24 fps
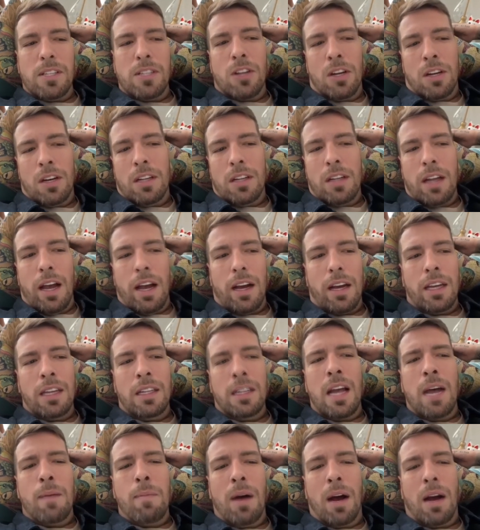wszystko. Wtedy
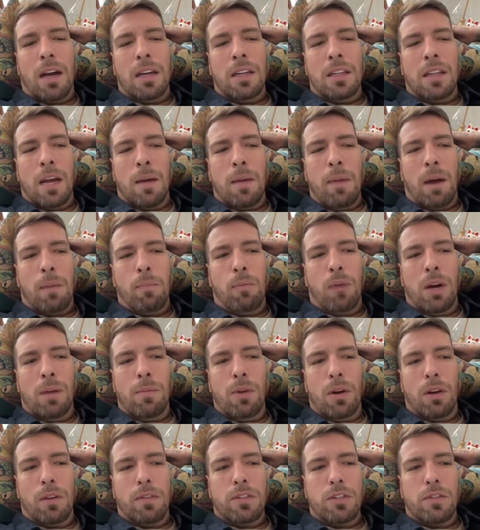Caprizone, tak. I tabak, i
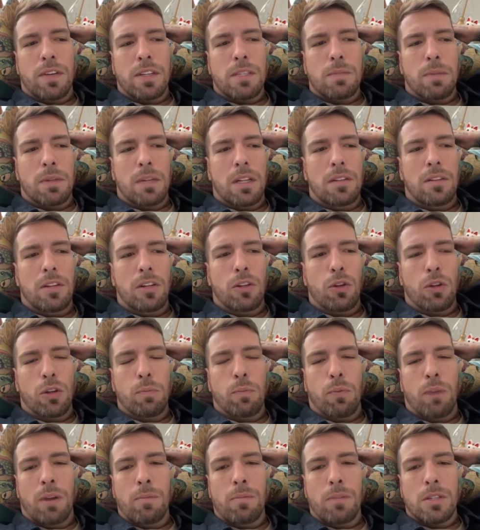tabak Pueblo ci wezmę,
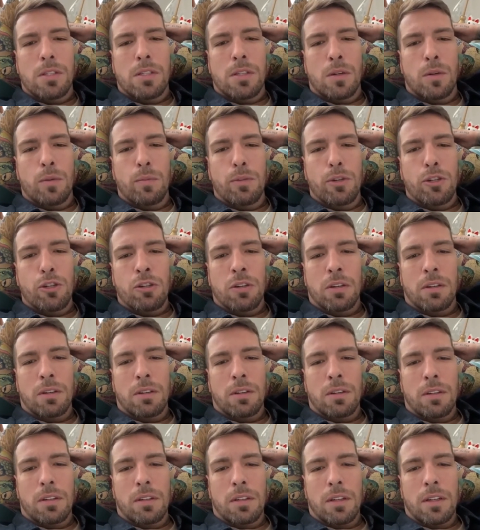ten tytoń Pueblo, co
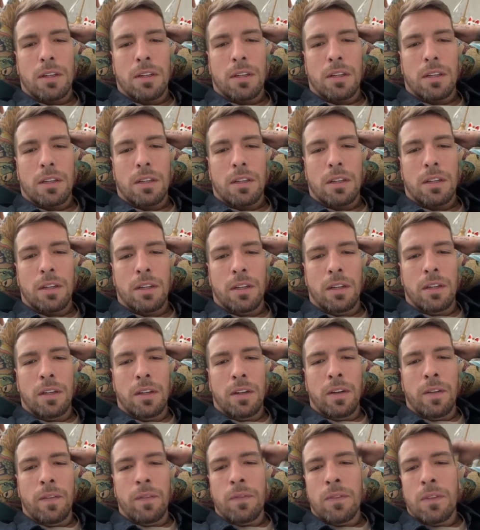lubisz. Dobra,
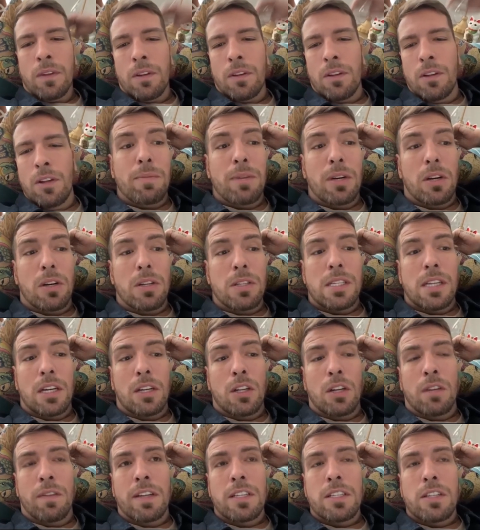dobra, dobra. A jak będziemy
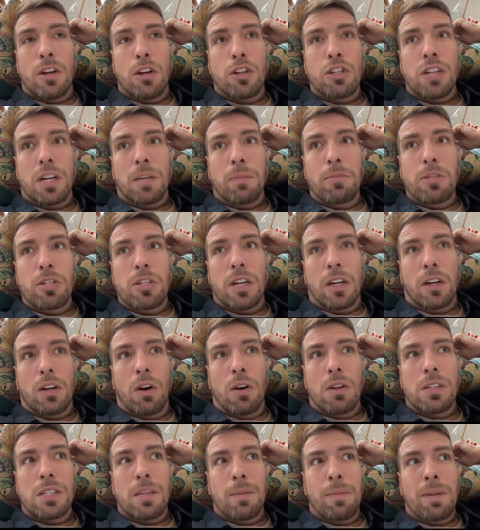koncertować, to już tak
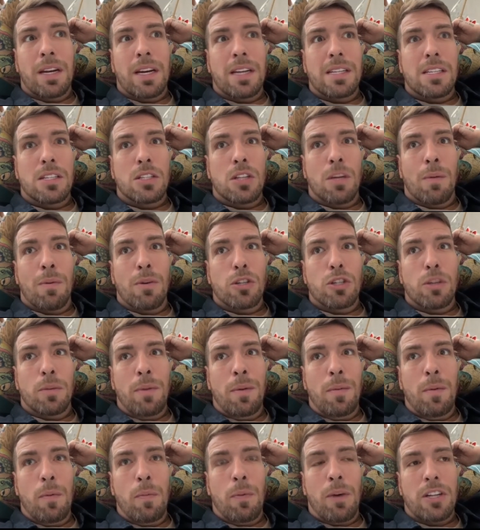myślę, kogo zabierę ze
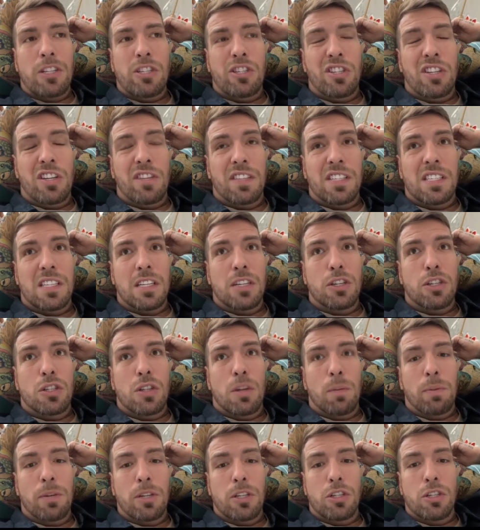sobą, żeby mu płacić nie
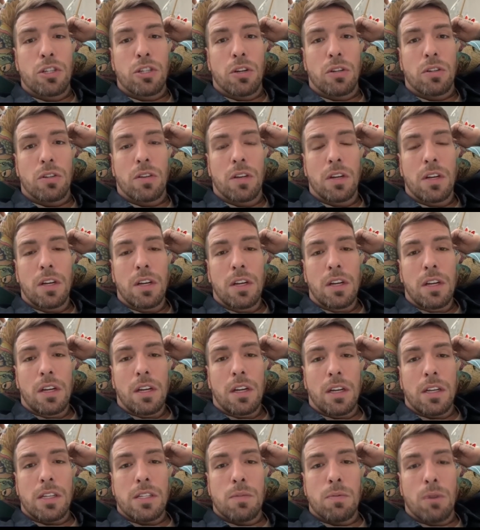więcej niż 150
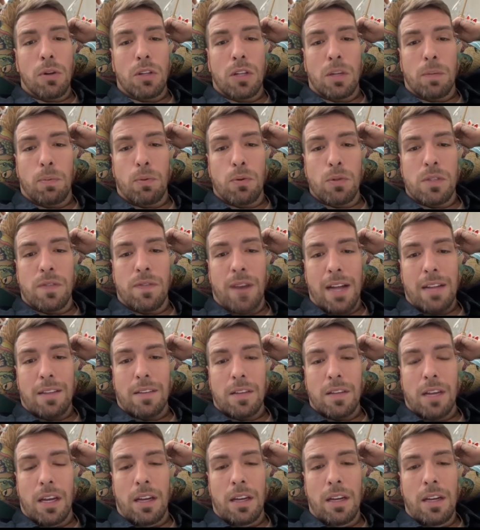e, złotych
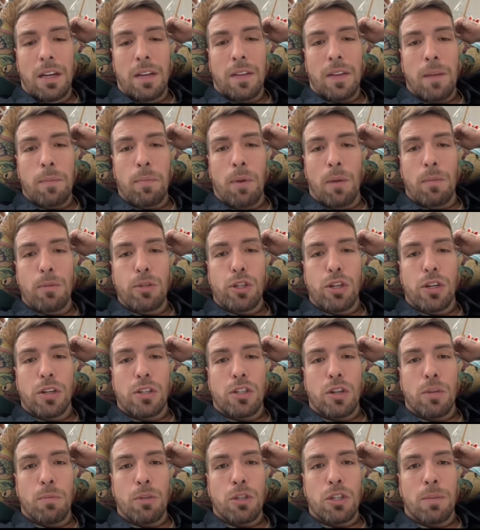plus VAT, nie? Tam
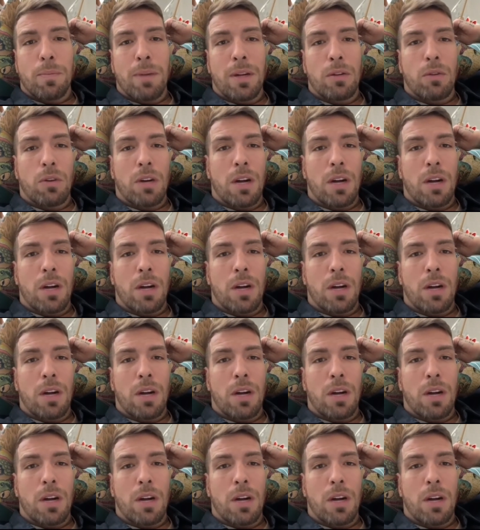pomyśl, czy